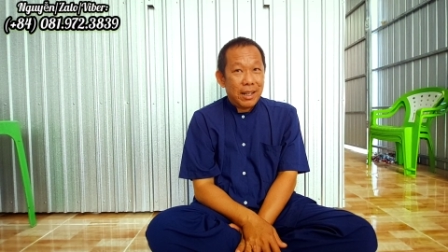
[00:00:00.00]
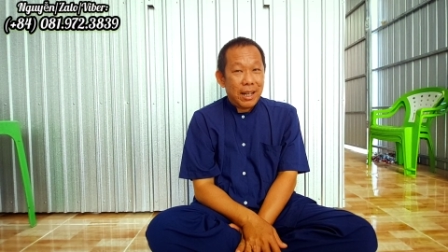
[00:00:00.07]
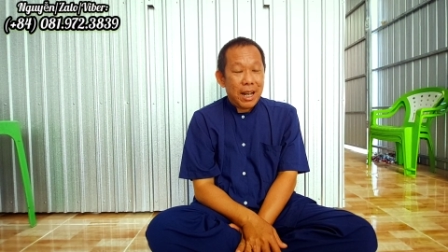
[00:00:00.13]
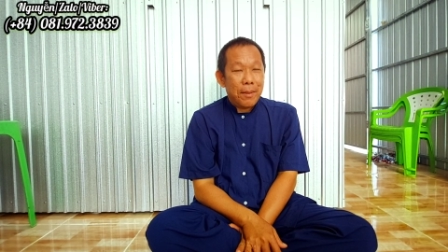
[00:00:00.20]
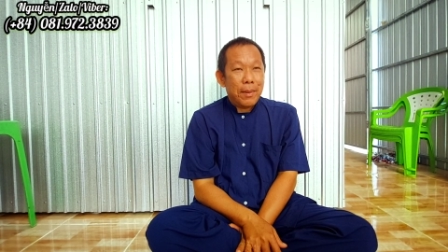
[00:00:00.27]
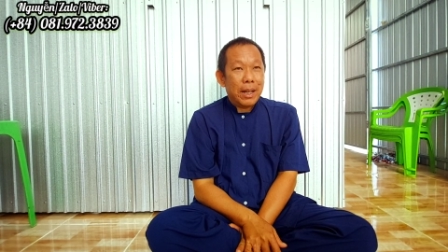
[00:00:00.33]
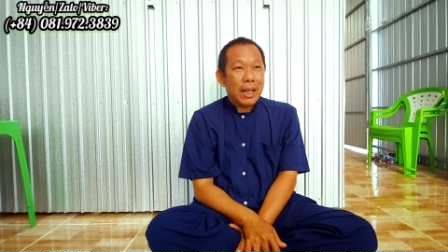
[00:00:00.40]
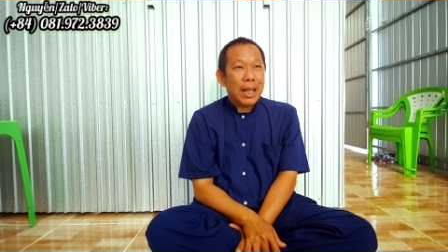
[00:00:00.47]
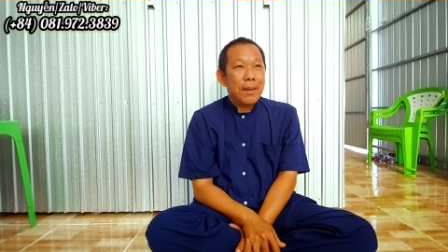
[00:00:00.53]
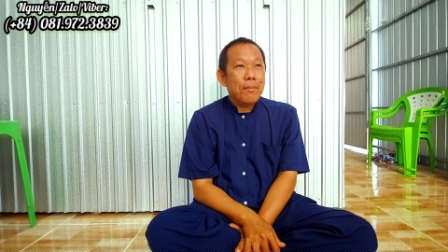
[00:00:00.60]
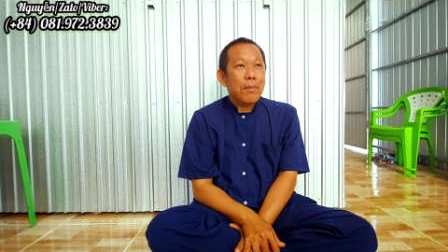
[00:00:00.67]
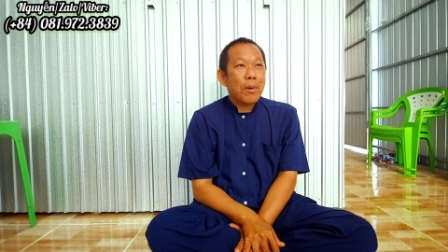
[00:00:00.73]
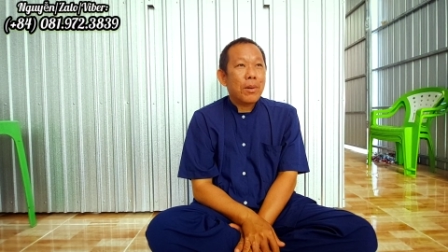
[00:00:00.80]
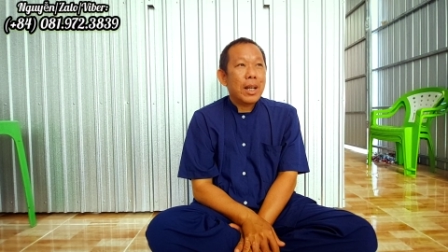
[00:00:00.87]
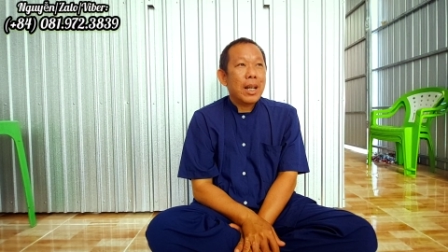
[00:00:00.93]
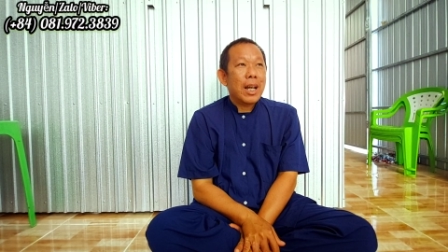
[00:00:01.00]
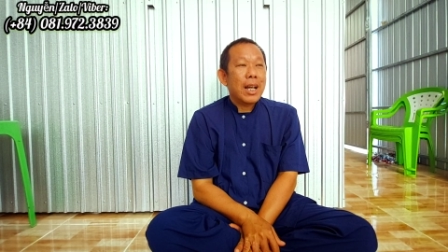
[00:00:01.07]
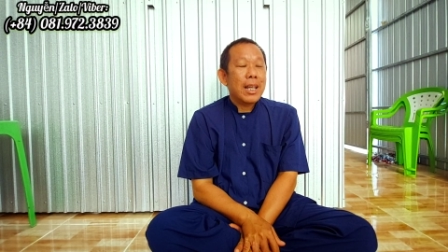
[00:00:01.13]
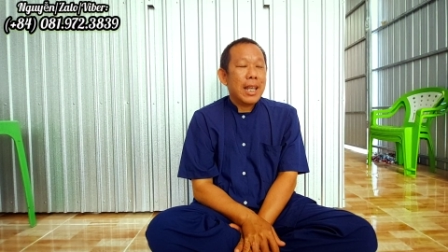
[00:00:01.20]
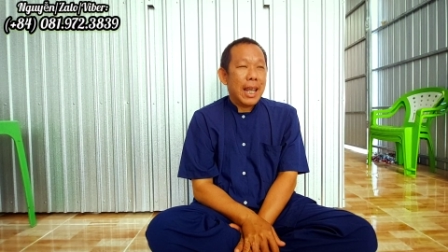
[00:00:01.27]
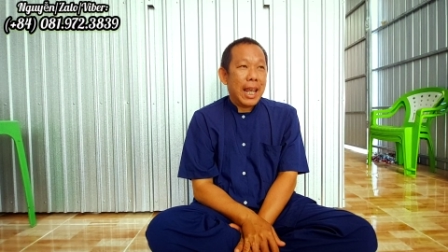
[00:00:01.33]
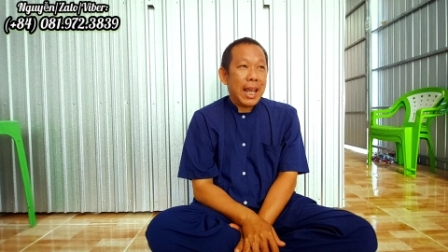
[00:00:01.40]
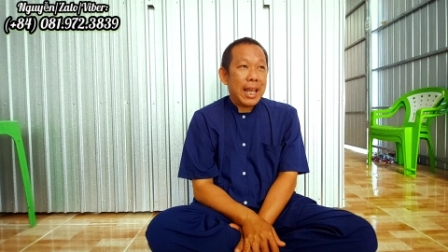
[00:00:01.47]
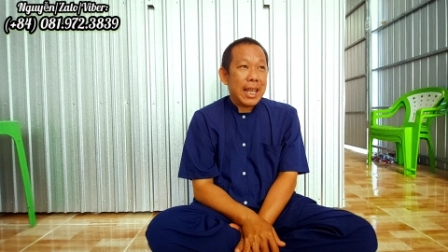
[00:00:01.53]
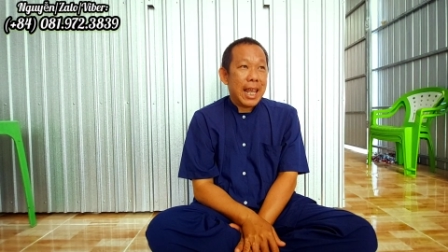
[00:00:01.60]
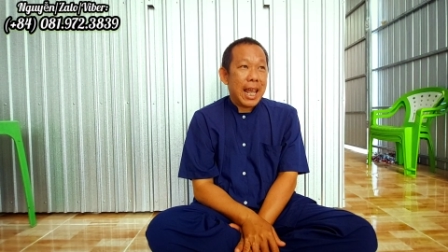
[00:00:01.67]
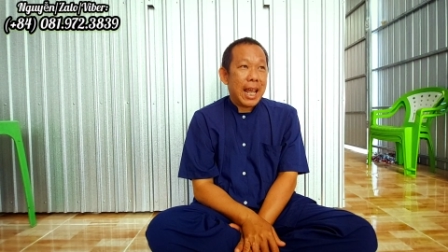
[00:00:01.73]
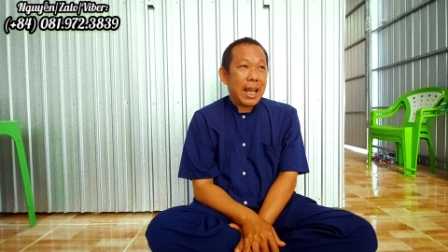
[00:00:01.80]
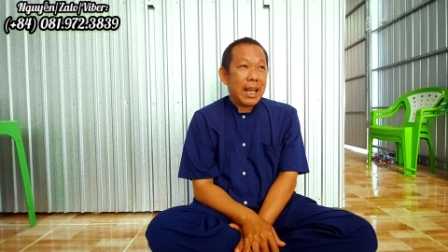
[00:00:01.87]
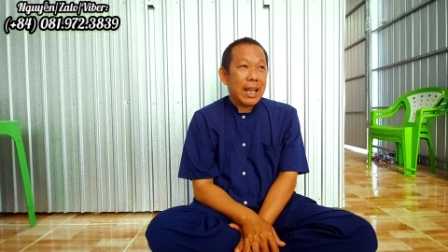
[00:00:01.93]
để mình kiếm một cái nơi nhẹ
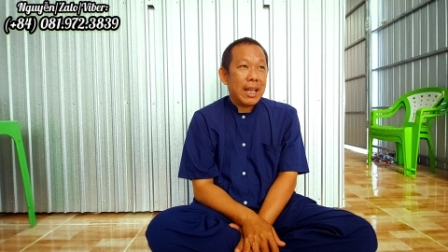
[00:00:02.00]
nhàng